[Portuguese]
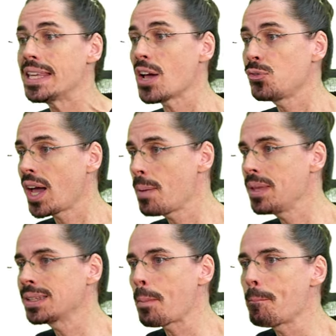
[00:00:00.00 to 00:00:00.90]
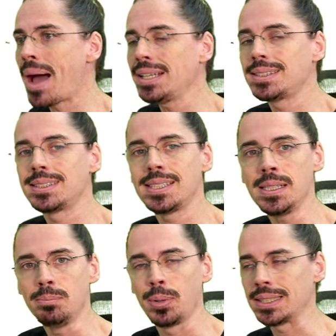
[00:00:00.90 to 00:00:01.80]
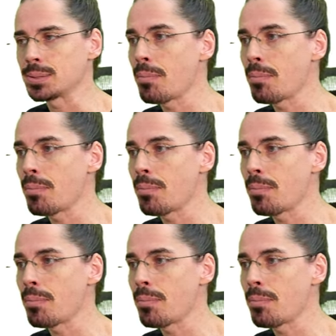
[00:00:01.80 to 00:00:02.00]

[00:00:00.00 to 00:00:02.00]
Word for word: E a ferramenta mais simples,